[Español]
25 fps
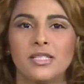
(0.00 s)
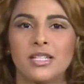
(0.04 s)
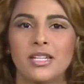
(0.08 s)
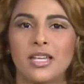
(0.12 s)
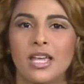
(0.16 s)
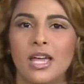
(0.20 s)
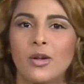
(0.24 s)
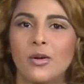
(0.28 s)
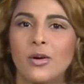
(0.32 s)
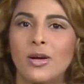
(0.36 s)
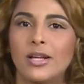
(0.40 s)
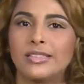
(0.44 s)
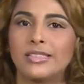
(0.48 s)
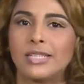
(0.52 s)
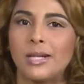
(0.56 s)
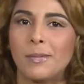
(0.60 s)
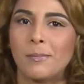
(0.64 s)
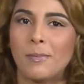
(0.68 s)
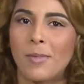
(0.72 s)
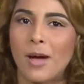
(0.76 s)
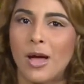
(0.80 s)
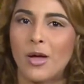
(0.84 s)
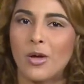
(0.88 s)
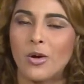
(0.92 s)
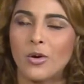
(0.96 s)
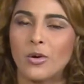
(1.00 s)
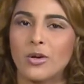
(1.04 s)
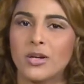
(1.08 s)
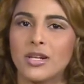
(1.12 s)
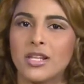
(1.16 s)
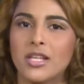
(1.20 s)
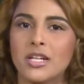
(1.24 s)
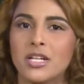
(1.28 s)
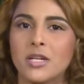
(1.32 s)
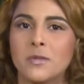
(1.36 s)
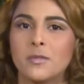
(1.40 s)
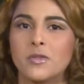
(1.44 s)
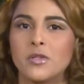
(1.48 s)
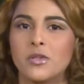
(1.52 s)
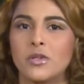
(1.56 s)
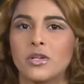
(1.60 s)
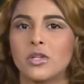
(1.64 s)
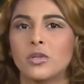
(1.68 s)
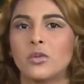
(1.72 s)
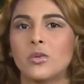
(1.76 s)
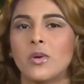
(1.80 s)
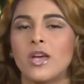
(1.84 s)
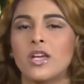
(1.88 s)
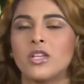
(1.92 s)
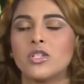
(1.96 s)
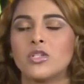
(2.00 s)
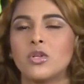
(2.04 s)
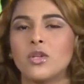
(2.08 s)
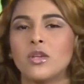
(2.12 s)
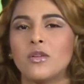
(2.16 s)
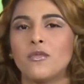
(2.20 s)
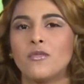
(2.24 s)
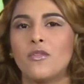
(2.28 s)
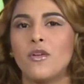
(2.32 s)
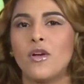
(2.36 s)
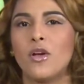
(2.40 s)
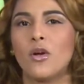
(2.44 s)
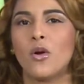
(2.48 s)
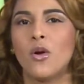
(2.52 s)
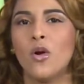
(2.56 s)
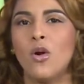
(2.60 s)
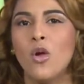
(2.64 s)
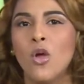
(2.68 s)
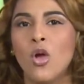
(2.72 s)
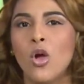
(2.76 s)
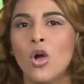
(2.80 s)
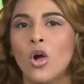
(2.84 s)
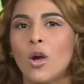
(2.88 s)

se quedaron atrapados con la descripción que tú has hecho de Fuego,